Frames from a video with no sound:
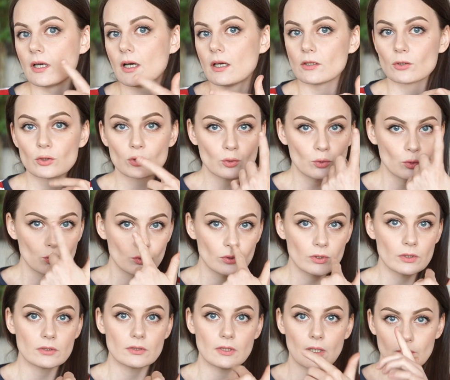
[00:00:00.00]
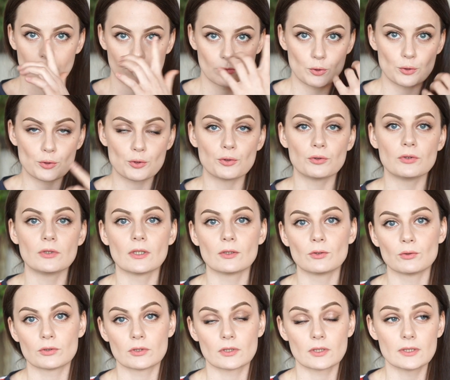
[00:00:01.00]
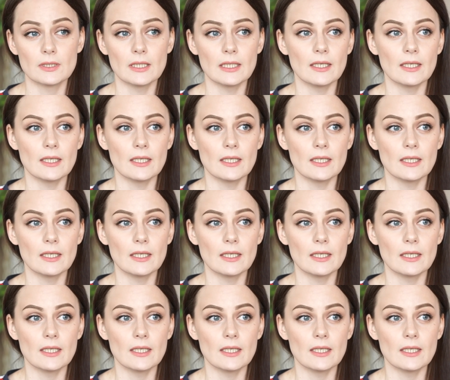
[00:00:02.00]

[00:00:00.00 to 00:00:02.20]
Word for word: на скулы, там чуть-чуть на нос и так